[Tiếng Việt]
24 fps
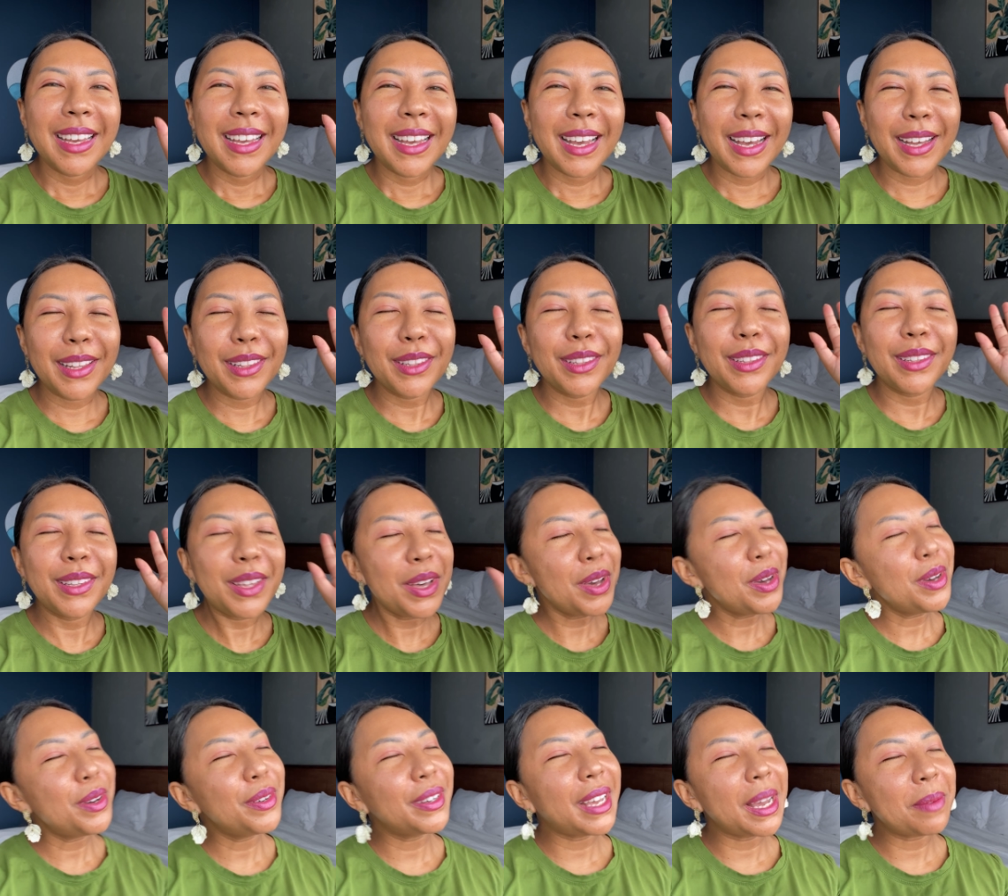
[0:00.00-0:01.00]

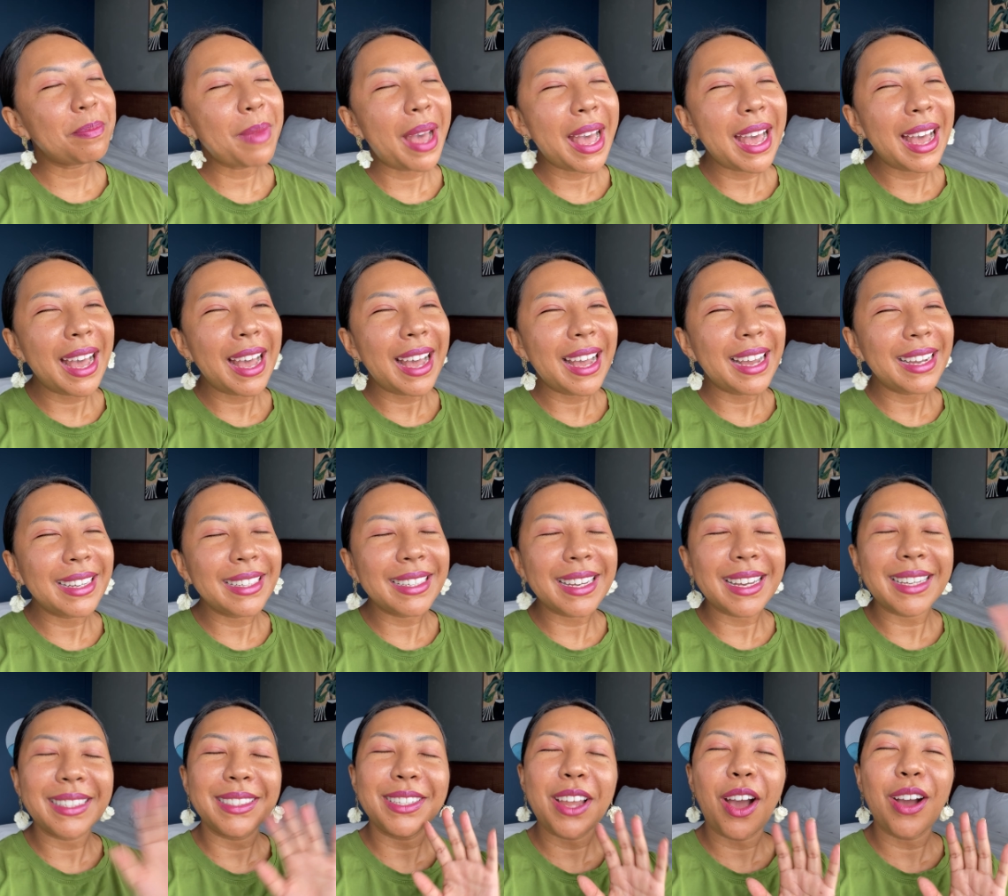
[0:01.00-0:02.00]
Hello các bạn,
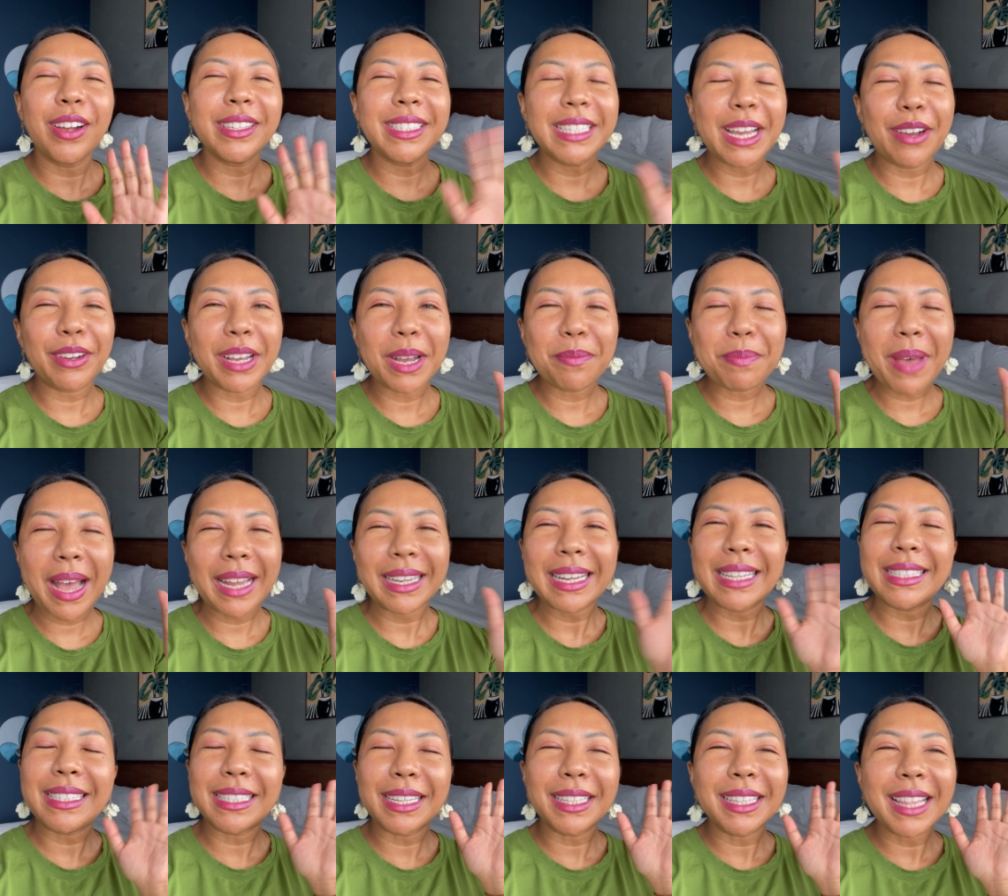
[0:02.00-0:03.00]
đón chào các bạn đã
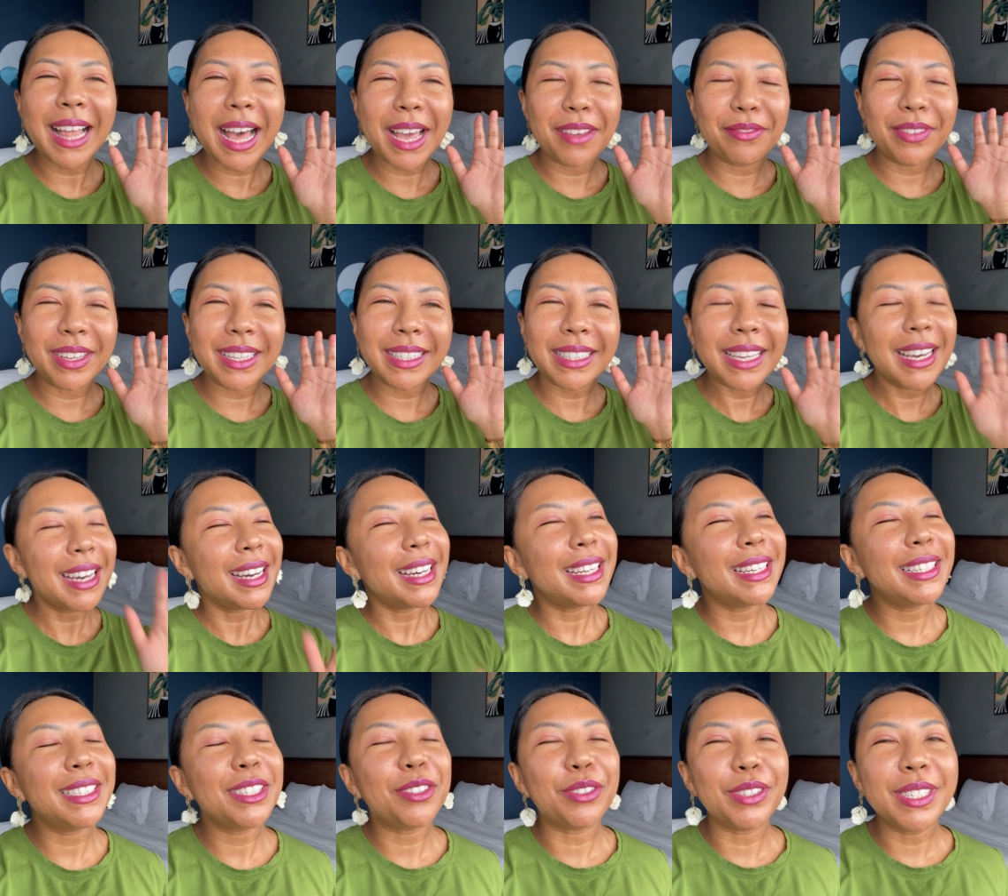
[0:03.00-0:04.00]
trở lại với
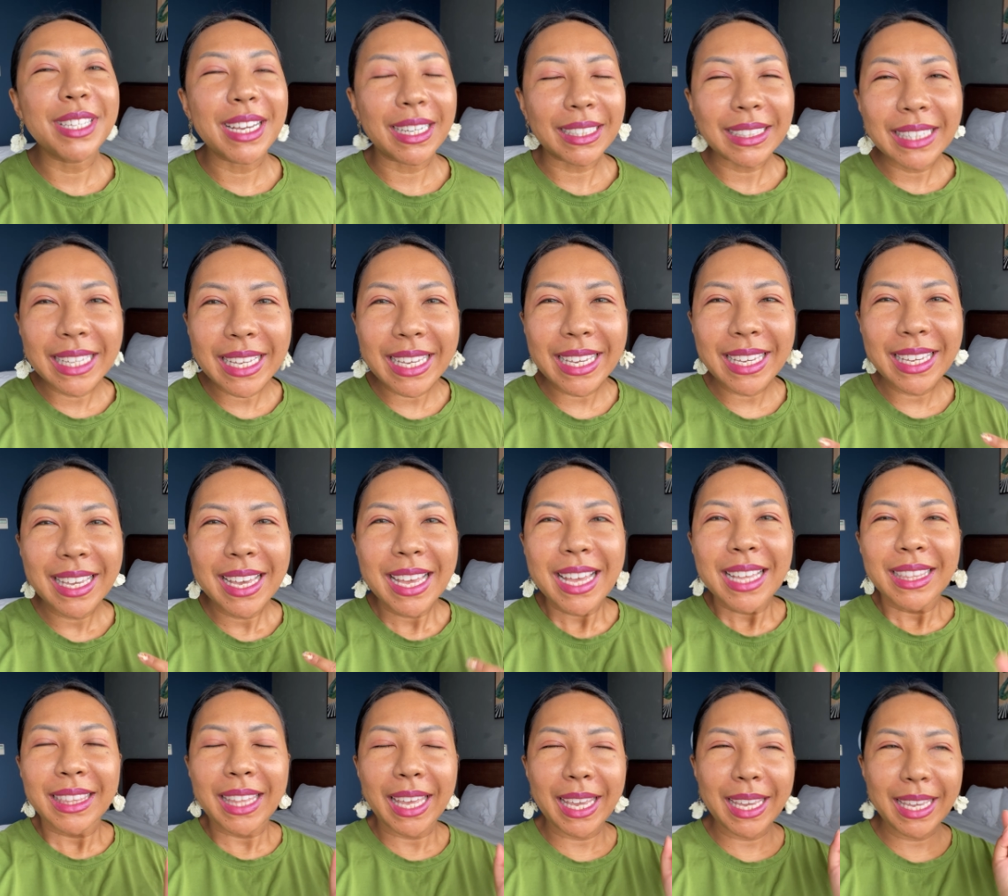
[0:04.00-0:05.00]
kênh của Nhật Ly
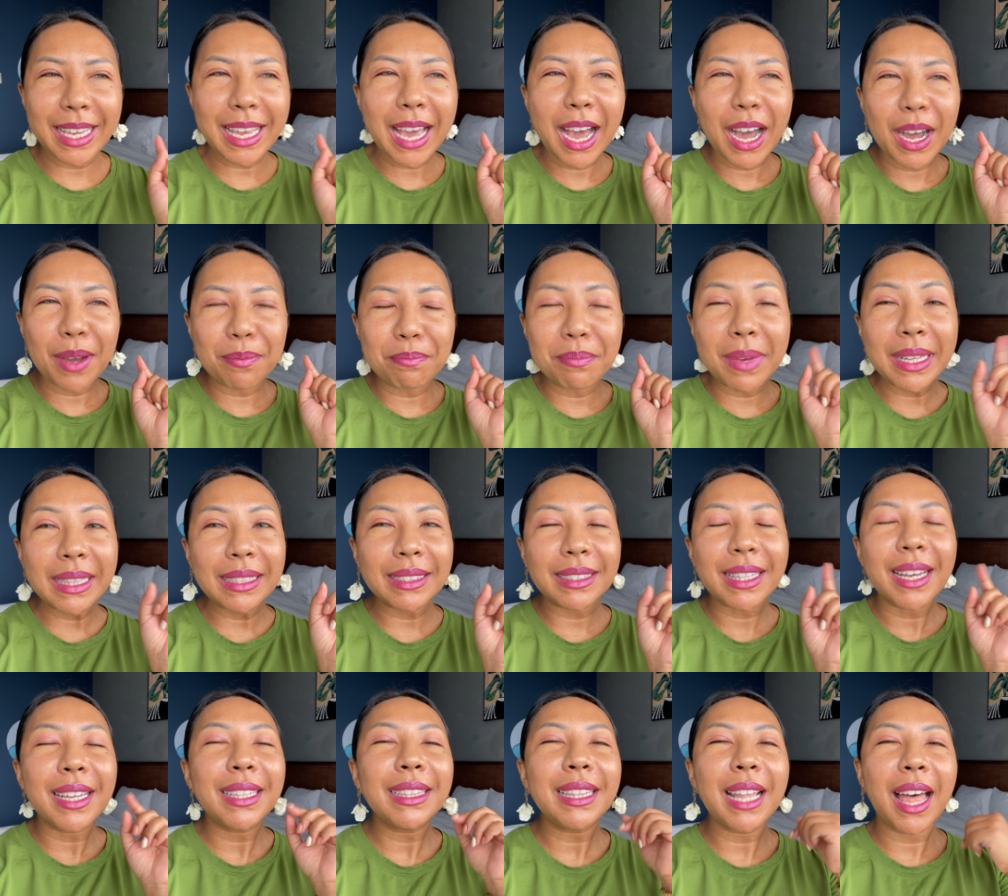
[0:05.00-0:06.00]
Thì à, mình
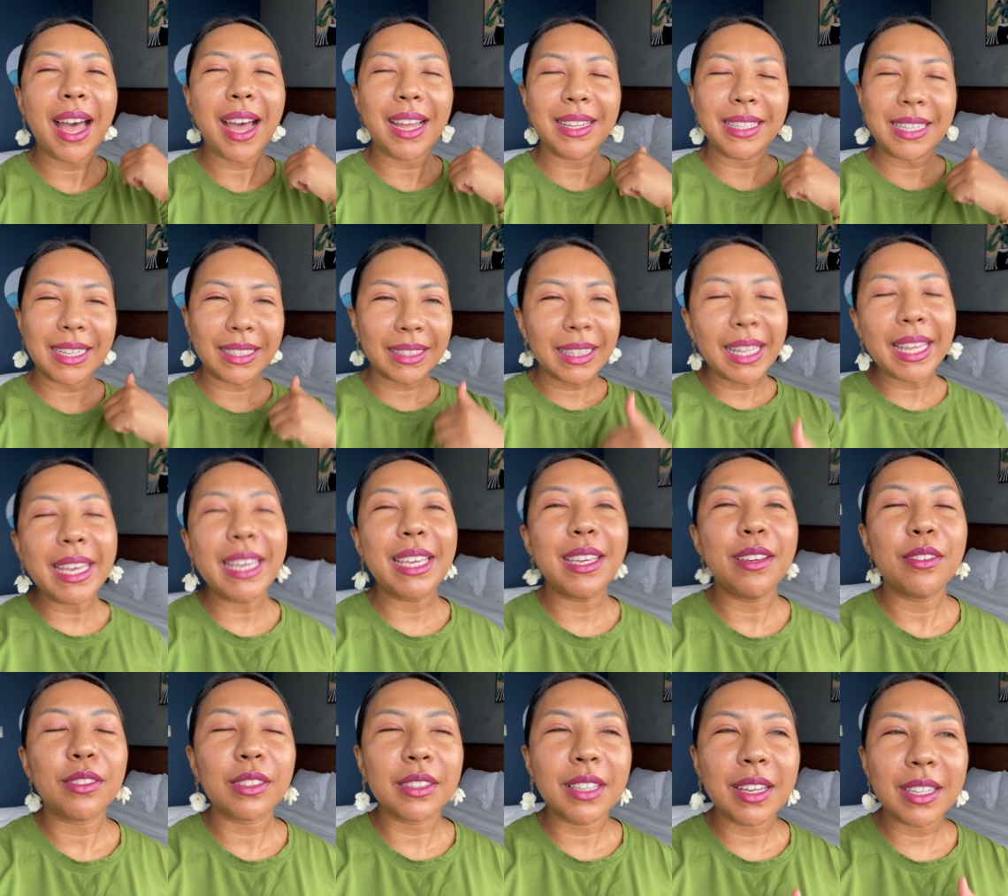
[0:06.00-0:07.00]
tên là Nhật Ly,
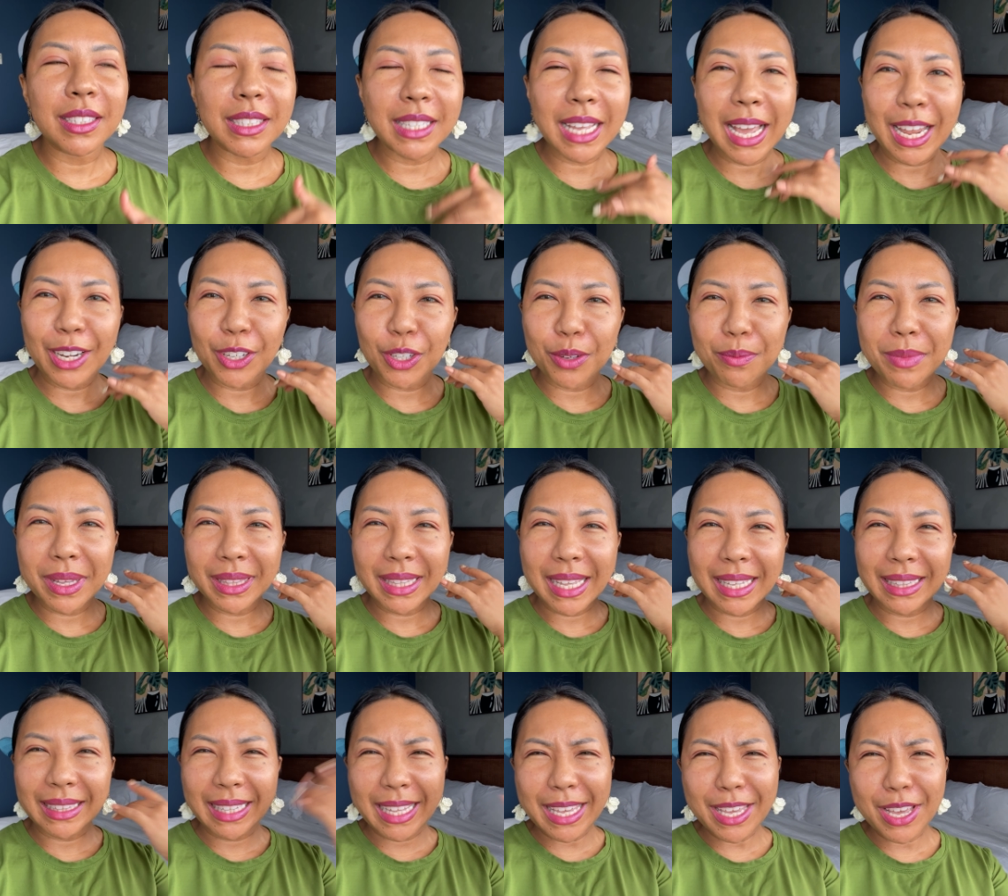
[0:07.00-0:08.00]
tên tiếng Anh của mình là
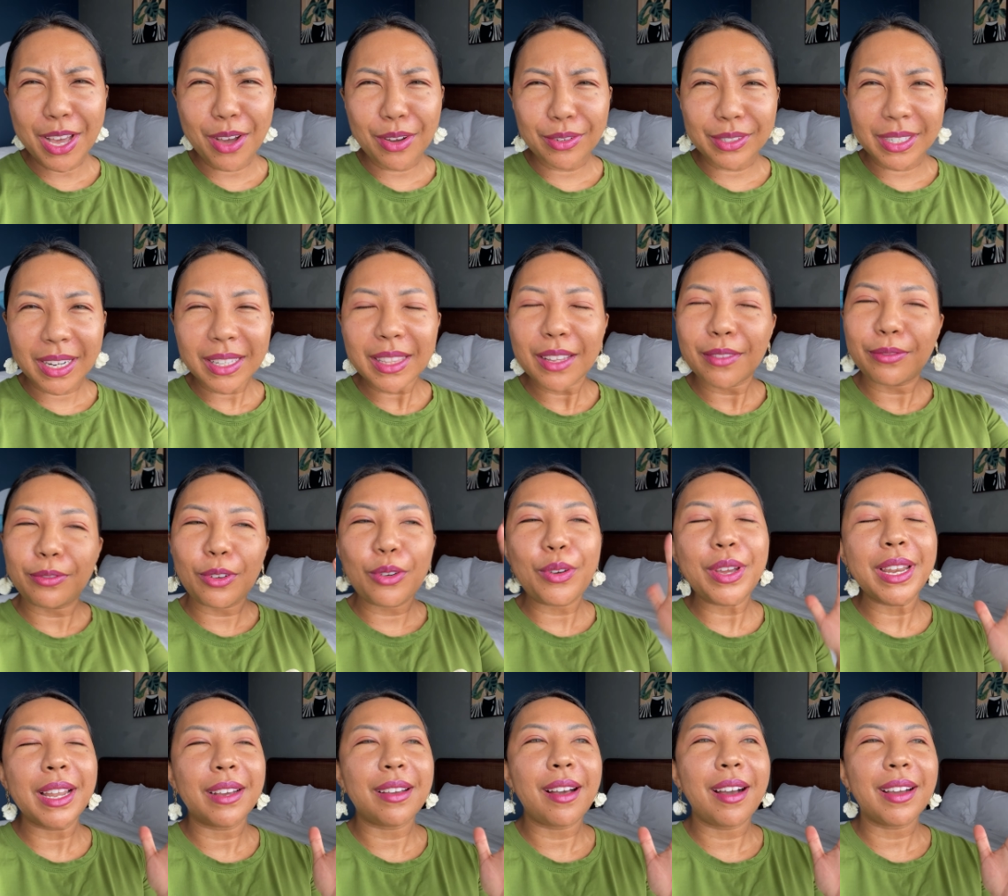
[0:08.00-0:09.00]
Leo Rất là
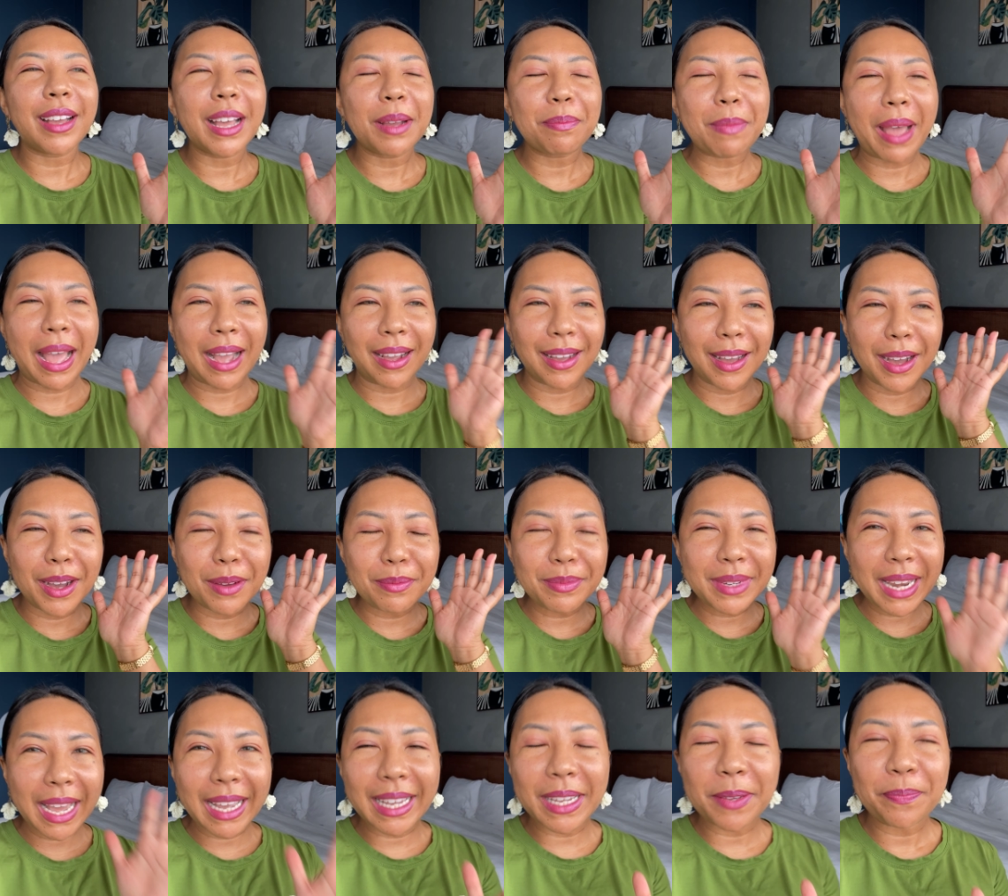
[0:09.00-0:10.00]
vui là có các bạn hôm
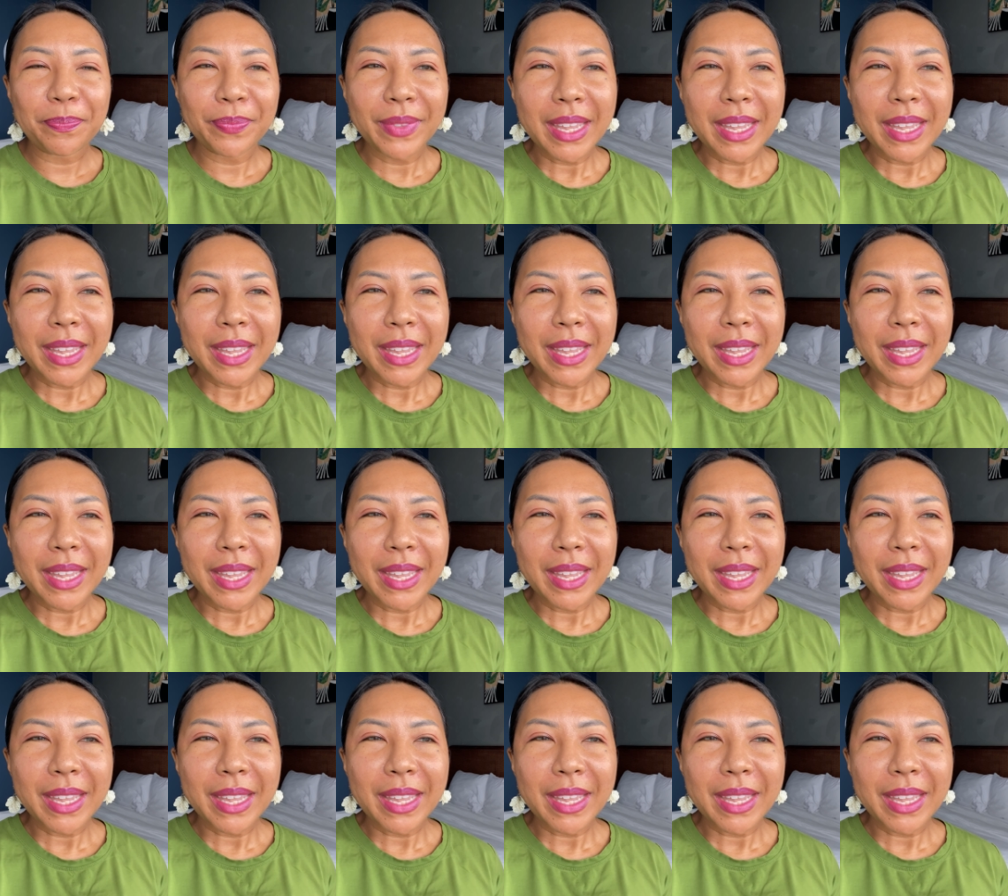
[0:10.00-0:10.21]
nay